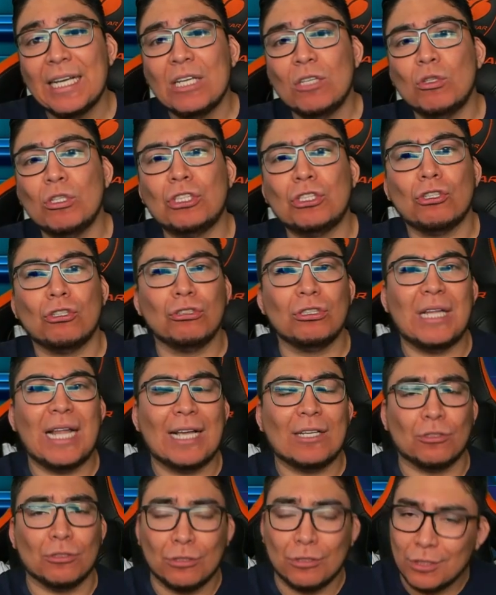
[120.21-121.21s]
nuestros
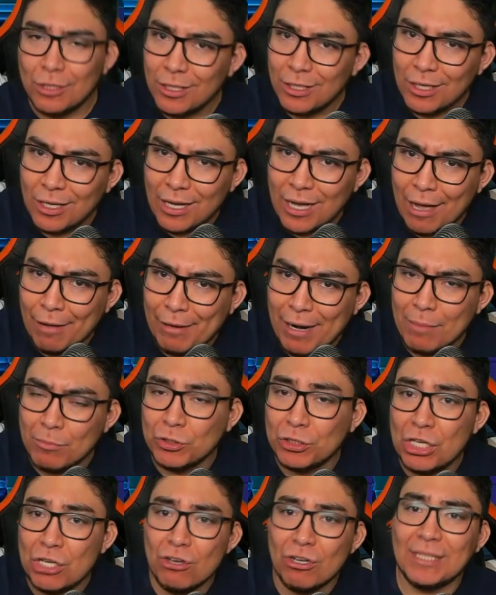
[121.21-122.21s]
lazos. Hablamos,
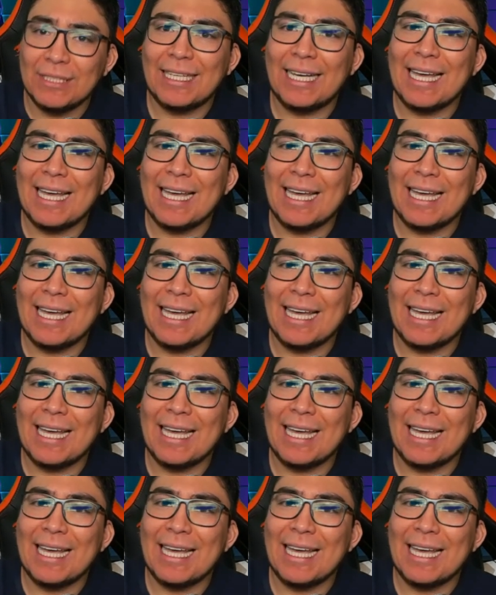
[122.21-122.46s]
señores, que